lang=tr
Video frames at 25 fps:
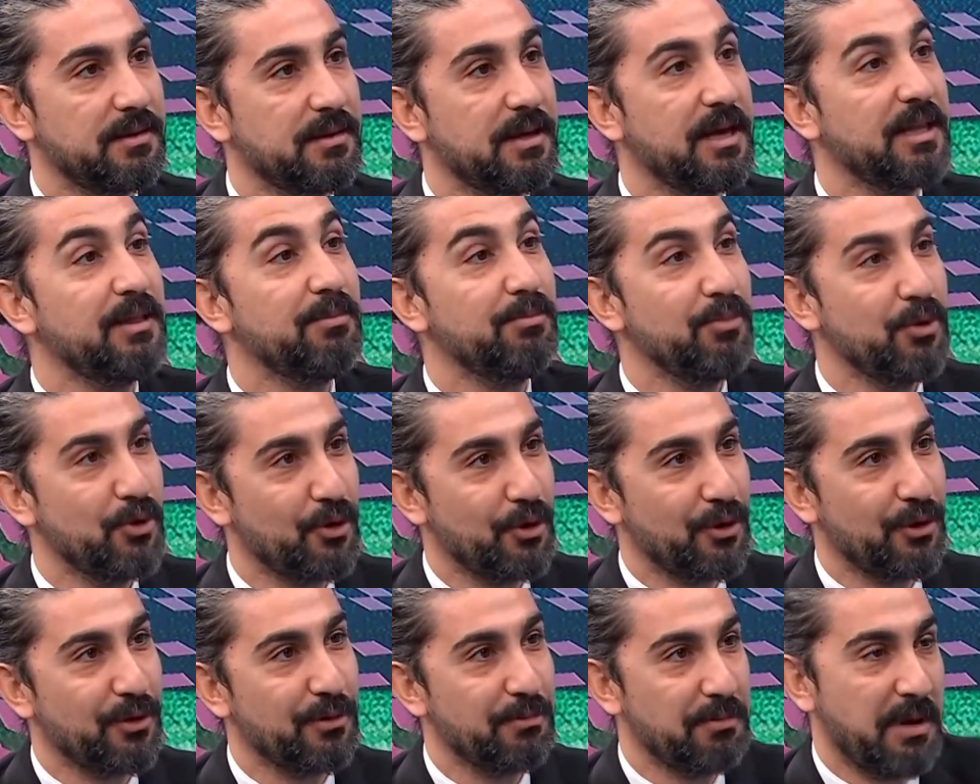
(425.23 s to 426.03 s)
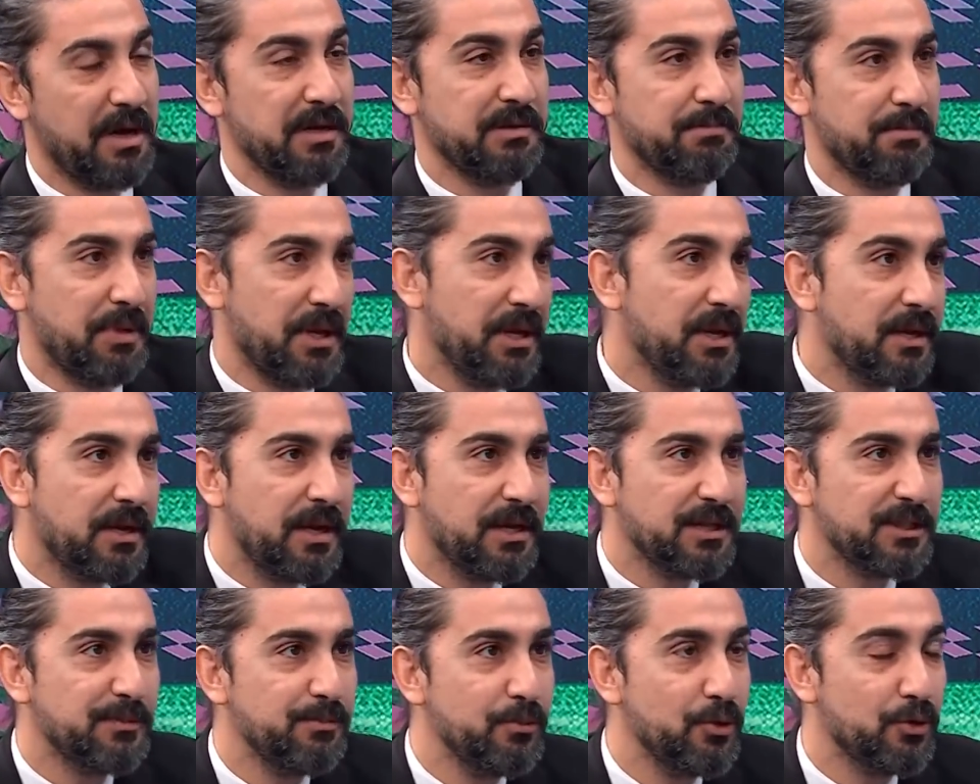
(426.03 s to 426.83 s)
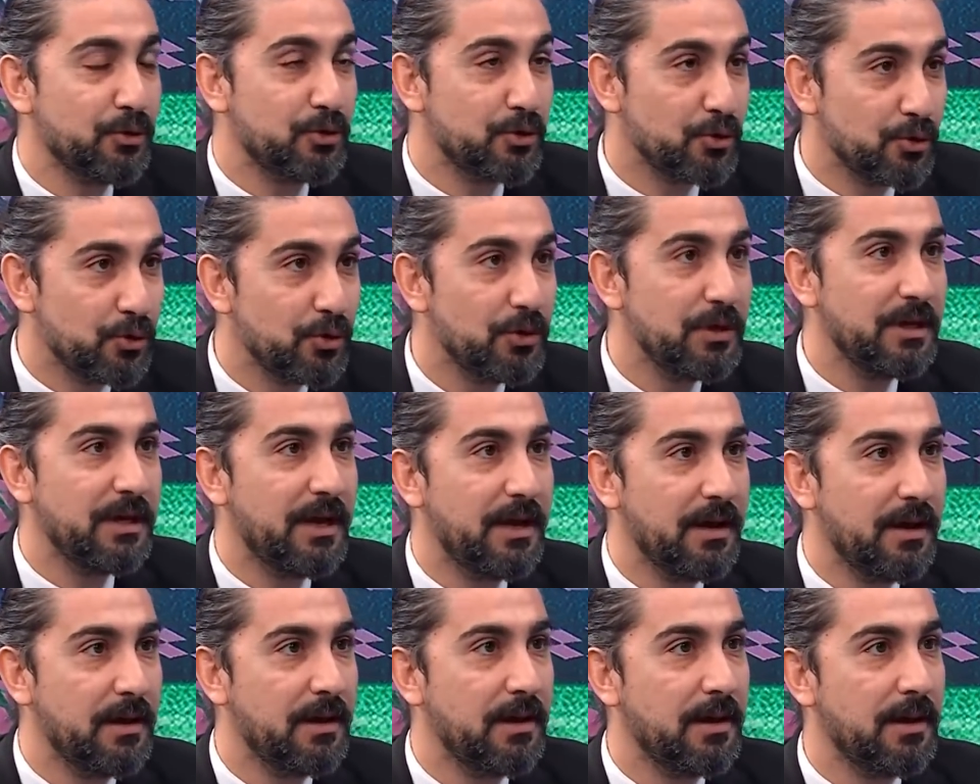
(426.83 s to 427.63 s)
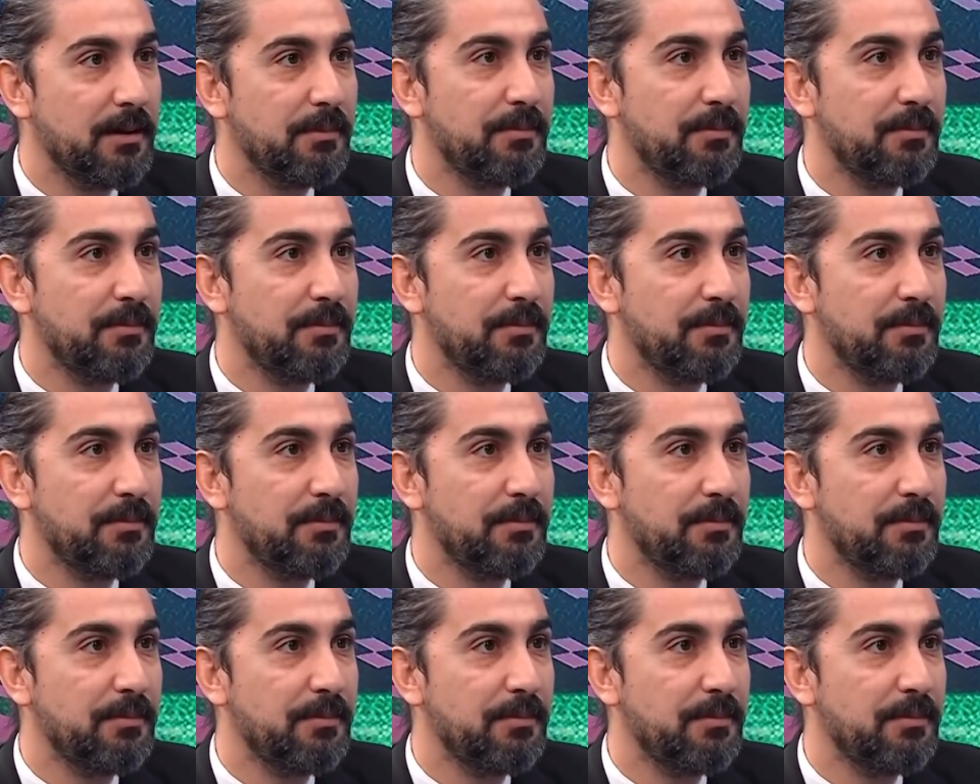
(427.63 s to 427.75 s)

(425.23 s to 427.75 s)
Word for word: Yetmiyor. Ben beni kesmiyor. Çünkü niye?